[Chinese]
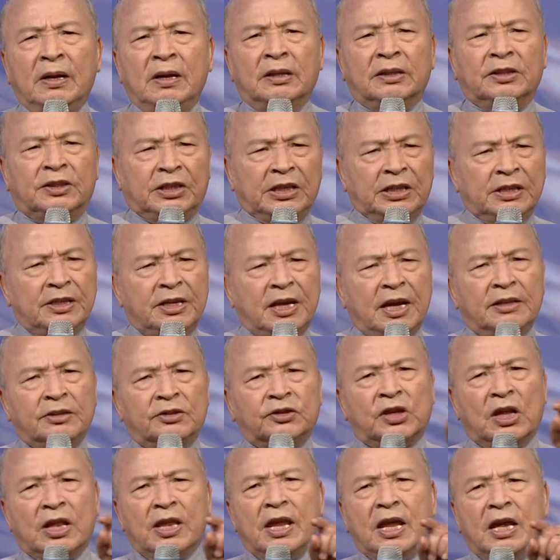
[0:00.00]
今天
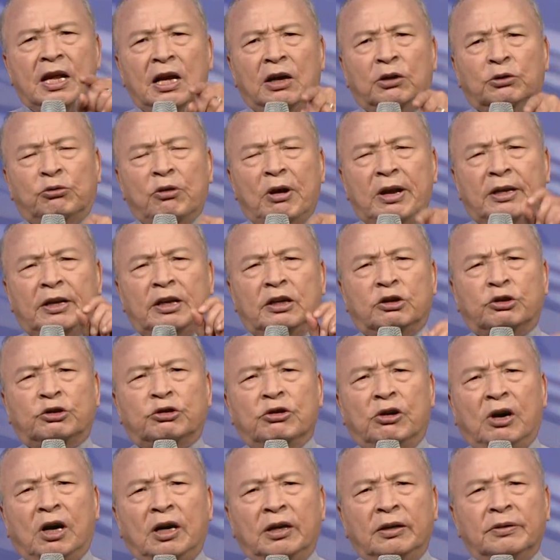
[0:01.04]
神也要对你
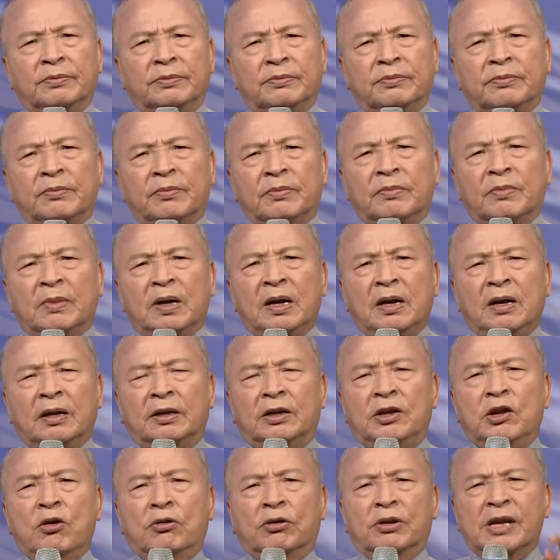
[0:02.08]
说，
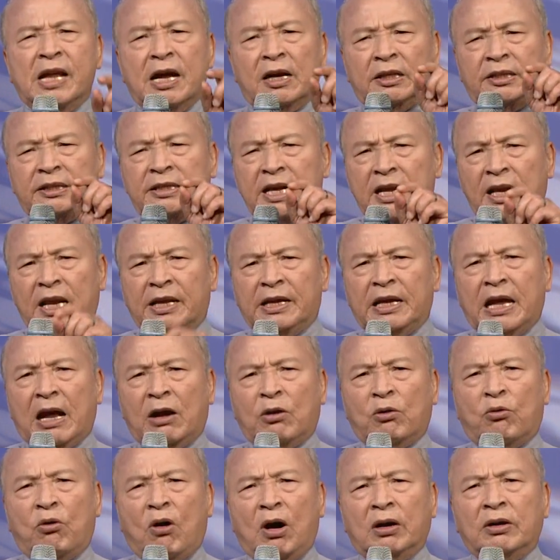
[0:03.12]
你用这样的
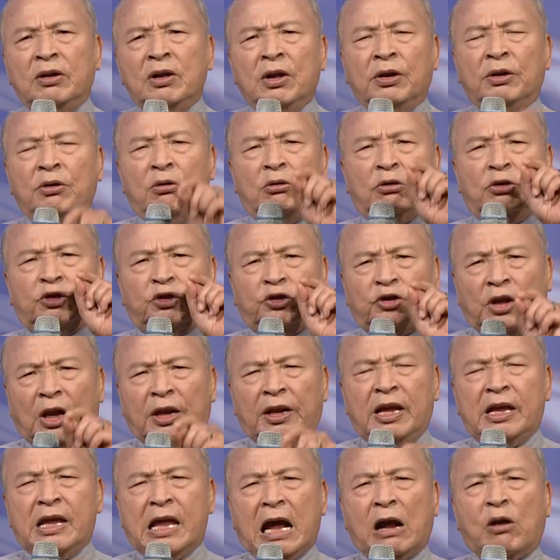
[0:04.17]
眼光，用神
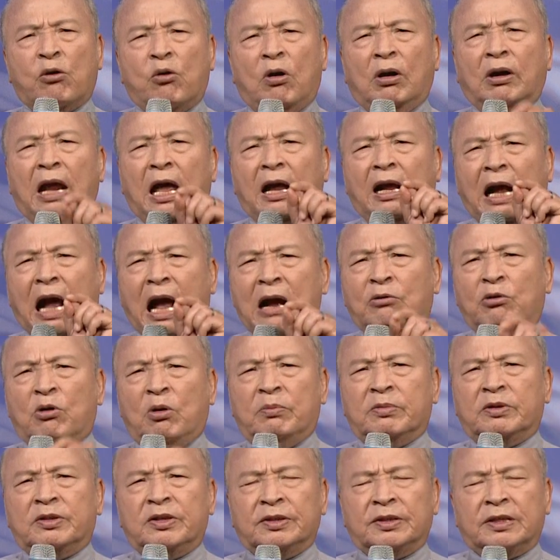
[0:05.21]
的眼光来看我
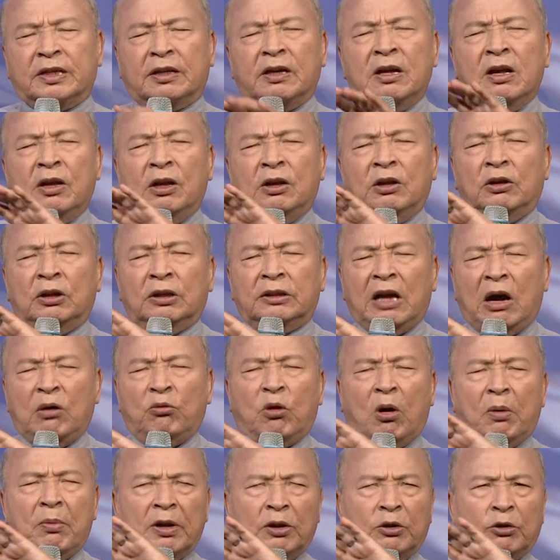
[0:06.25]
们自己，让
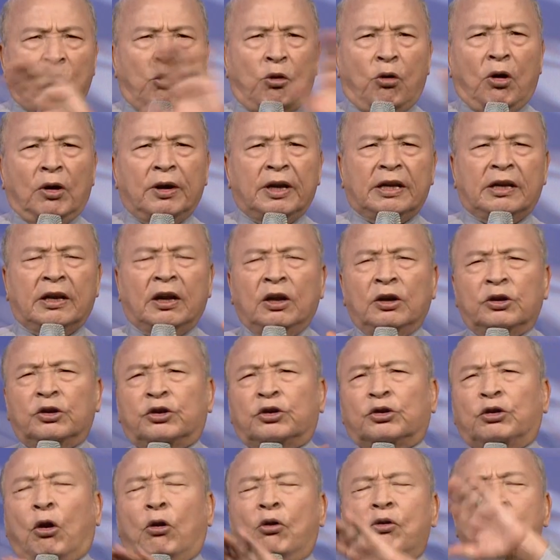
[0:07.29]
我们脱离
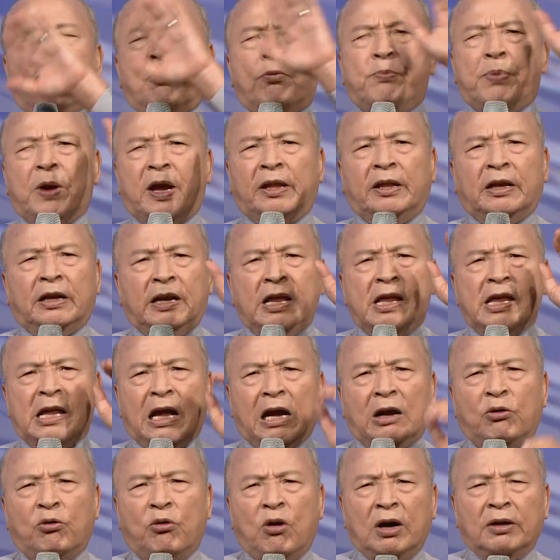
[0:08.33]
所有别人的眼
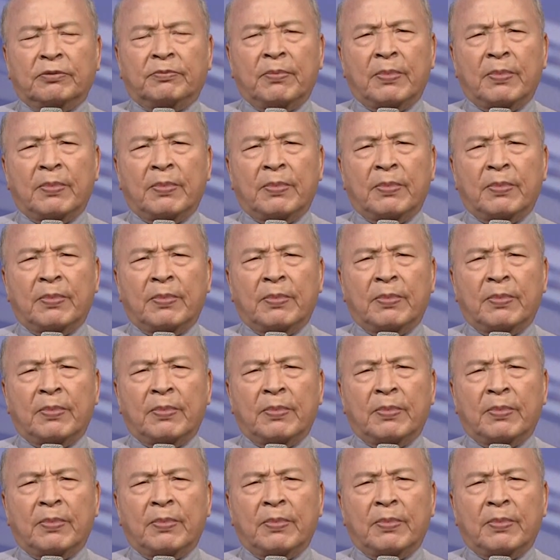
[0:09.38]
光，